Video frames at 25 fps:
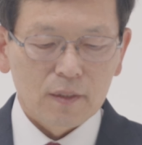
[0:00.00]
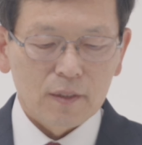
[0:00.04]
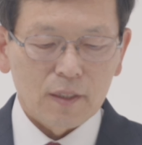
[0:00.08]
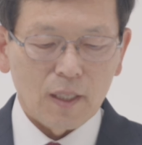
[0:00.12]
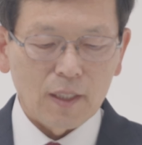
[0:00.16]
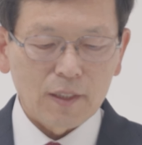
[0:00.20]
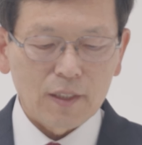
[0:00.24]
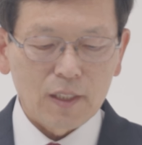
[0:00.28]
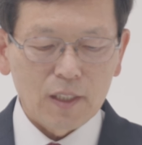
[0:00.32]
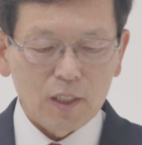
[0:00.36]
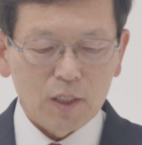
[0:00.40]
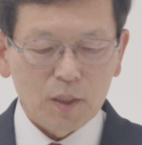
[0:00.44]

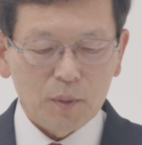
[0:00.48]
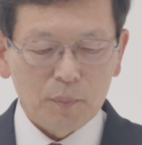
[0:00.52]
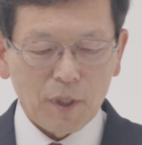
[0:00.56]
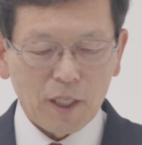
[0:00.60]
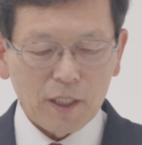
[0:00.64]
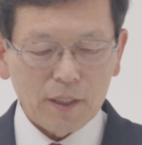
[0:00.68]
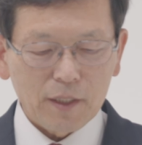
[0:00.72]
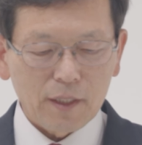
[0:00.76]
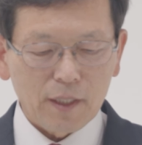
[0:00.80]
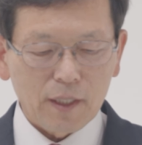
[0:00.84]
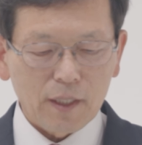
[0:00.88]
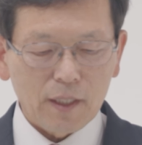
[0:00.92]
사실
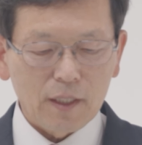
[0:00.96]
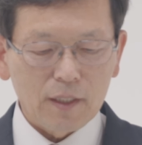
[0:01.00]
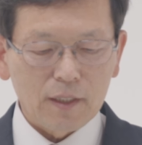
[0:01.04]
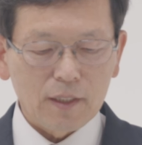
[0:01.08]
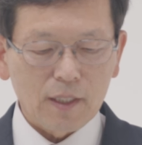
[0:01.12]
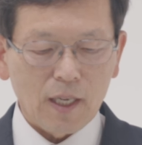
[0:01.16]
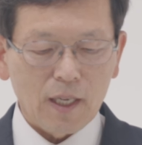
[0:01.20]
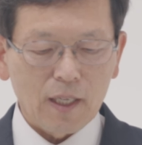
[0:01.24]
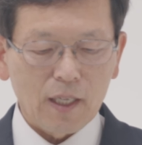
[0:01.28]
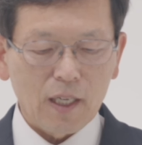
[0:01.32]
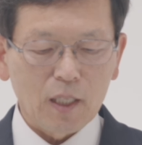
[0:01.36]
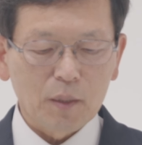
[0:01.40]

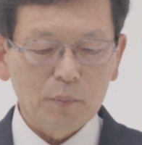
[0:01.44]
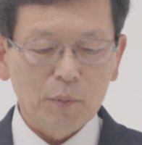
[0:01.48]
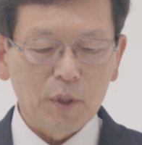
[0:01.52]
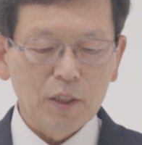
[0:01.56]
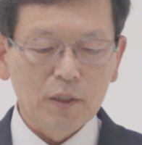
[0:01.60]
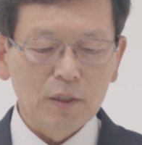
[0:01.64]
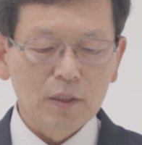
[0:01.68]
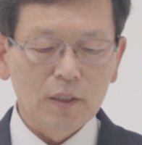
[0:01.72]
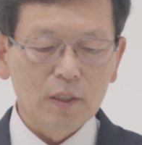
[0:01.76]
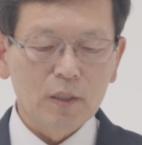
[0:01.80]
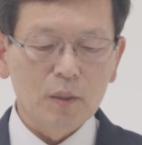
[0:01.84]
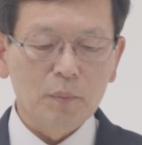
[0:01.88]
이방인에게는
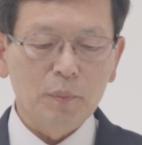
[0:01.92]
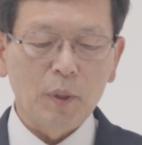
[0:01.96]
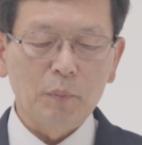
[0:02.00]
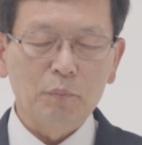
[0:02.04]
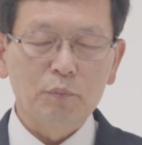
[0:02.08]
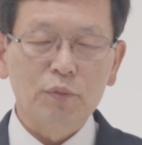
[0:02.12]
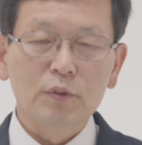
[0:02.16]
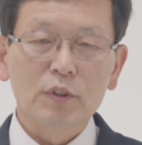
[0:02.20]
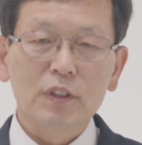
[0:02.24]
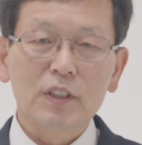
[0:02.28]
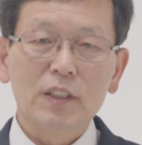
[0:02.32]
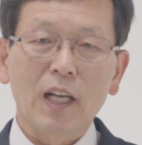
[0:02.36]
하나님의 은혜를
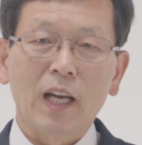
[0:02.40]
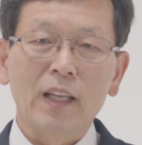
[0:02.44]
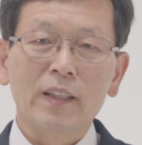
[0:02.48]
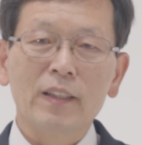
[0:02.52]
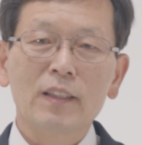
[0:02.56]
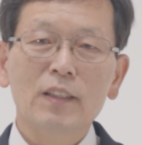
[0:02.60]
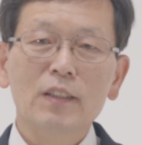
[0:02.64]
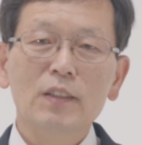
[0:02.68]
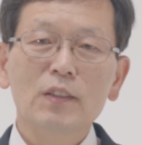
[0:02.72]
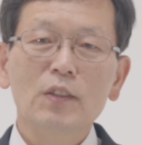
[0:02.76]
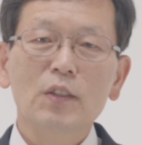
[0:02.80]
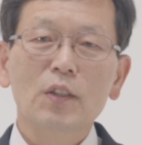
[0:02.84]
베풀지
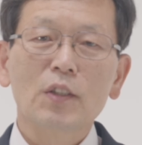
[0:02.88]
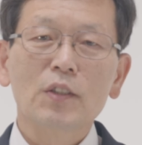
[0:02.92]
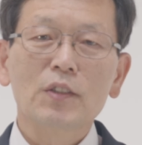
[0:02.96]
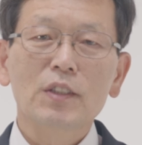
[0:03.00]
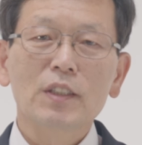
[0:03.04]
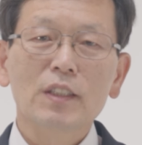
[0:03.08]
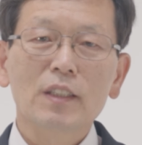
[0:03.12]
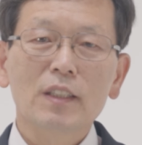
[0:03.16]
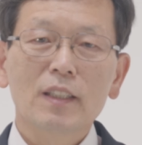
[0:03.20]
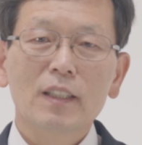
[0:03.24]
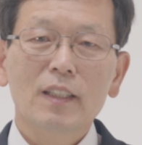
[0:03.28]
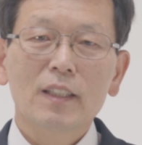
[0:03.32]
않는
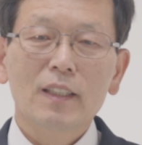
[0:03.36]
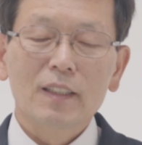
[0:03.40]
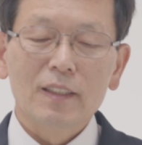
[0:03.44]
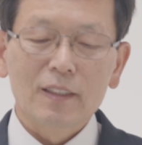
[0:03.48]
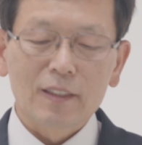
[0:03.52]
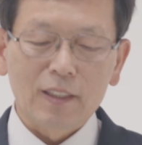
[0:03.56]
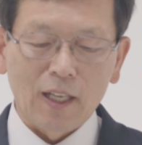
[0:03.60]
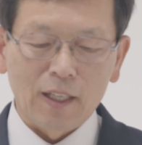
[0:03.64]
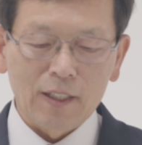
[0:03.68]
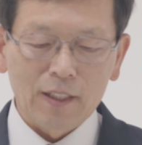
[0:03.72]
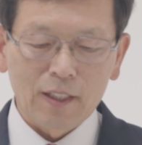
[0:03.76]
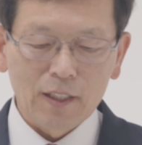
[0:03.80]
것이
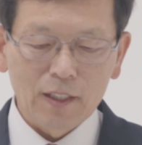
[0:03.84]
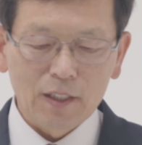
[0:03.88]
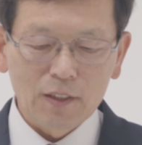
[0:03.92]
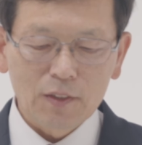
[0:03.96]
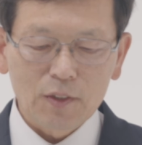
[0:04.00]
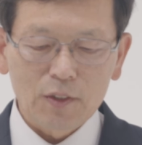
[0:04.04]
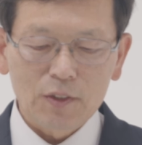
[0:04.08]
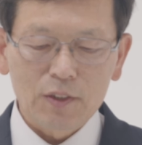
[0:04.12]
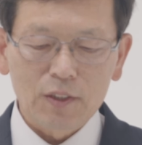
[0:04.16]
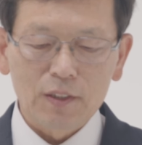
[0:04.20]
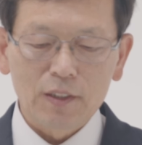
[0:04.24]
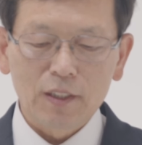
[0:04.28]

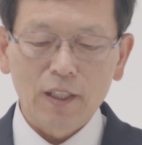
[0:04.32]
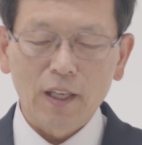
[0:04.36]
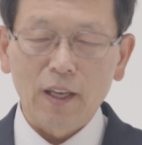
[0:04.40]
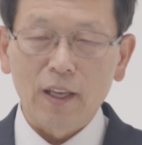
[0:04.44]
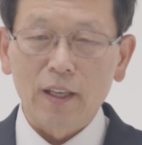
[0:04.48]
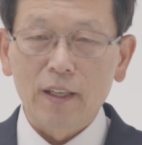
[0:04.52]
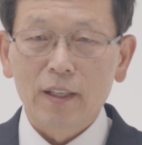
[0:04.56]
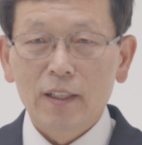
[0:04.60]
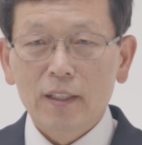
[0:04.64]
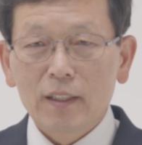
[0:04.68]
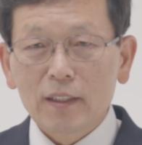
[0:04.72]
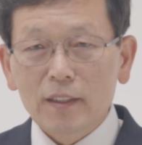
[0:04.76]
당연한
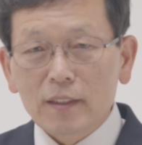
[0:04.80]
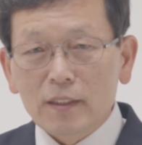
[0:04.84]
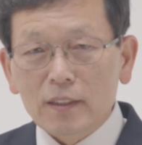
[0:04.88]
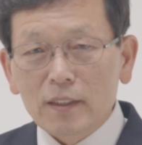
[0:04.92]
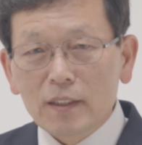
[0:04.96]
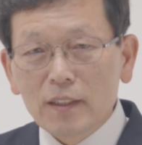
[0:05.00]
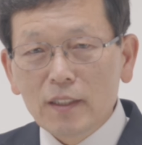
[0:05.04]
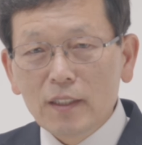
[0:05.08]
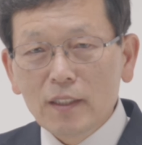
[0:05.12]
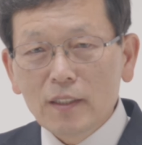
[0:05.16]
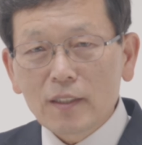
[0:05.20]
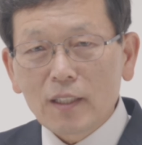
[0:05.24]
것인데
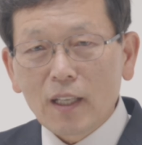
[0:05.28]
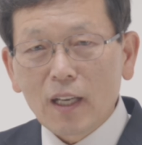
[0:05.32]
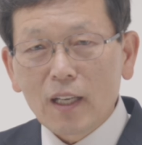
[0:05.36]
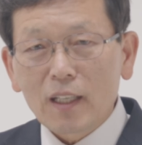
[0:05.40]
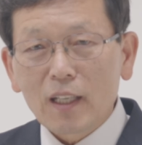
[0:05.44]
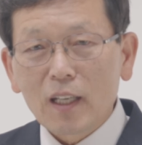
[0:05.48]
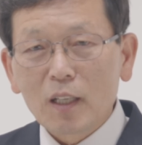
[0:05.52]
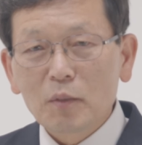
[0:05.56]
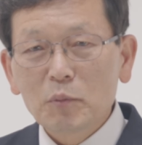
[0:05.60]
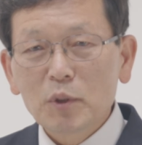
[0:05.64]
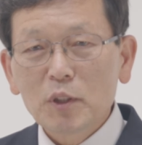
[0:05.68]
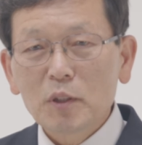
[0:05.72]
이
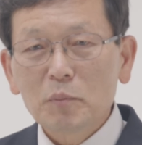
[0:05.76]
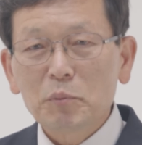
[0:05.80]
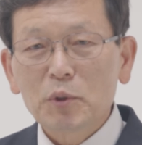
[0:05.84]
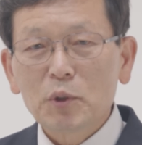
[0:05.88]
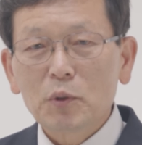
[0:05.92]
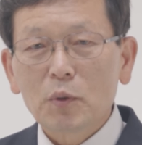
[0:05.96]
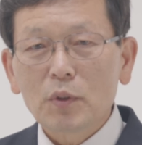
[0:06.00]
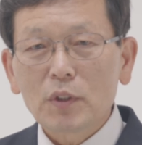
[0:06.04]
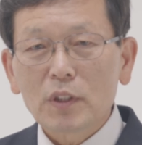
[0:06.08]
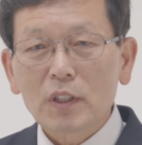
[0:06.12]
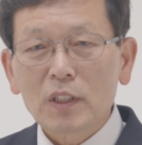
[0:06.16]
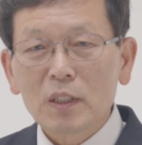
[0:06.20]
사람은
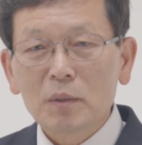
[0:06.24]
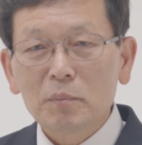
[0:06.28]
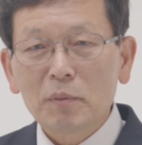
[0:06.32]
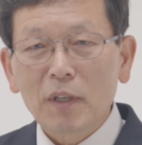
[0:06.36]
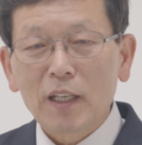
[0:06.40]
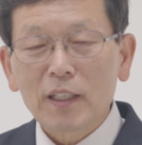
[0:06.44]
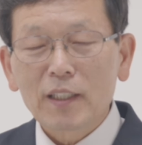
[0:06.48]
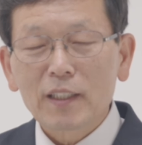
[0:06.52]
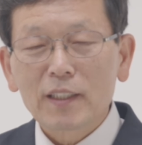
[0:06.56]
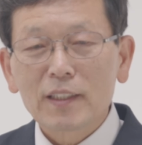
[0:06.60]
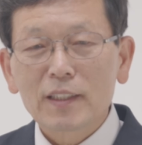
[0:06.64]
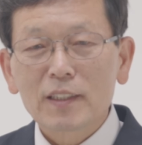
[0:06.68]
비록
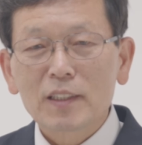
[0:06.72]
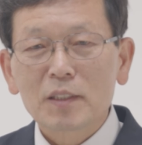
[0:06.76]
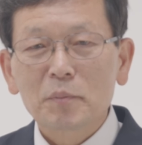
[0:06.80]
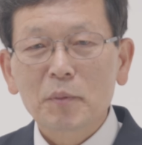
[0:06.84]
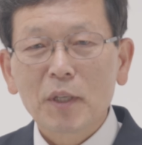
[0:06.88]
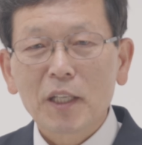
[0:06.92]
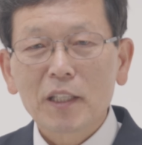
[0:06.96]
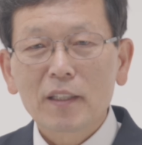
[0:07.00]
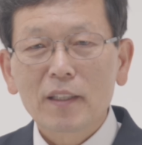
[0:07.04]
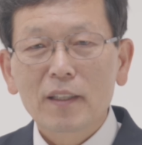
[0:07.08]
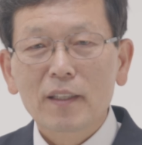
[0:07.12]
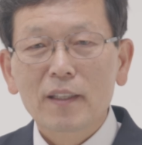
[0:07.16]

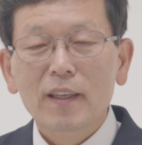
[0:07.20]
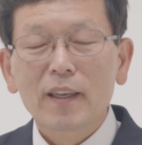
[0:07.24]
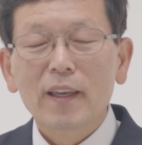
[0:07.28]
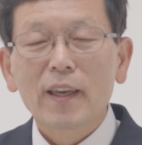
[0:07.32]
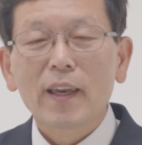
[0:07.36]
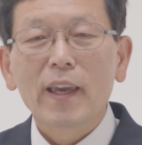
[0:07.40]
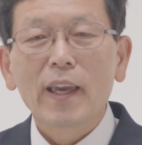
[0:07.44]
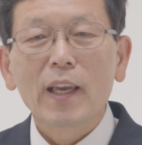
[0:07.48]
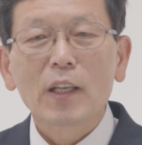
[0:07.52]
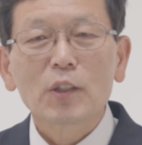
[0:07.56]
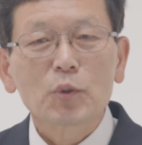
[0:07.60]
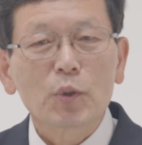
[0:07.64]
이방인이지만
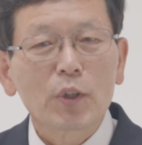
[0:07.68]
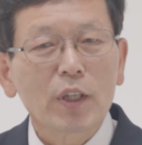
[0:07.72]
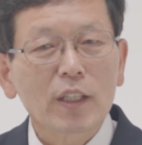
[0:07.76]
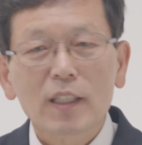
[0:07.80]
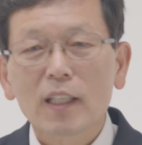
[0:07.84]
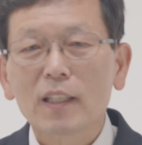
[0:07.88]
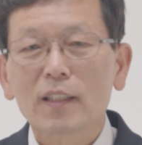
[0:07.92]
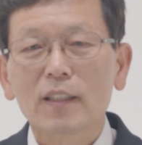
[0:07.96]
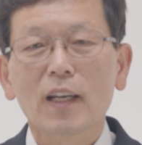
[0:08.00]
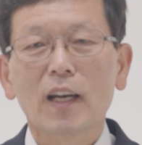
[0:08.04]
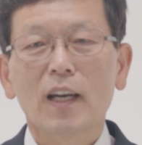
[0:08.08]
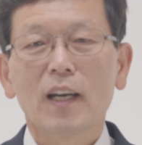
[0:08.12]
해줘야
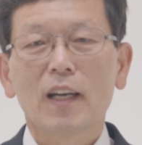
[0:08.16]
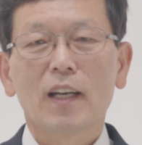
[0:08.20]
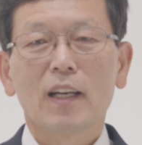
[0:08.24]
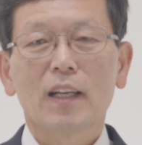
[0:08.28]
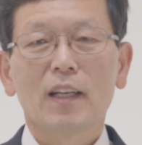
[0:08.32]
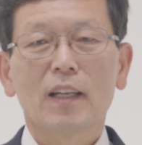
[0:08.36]
된다.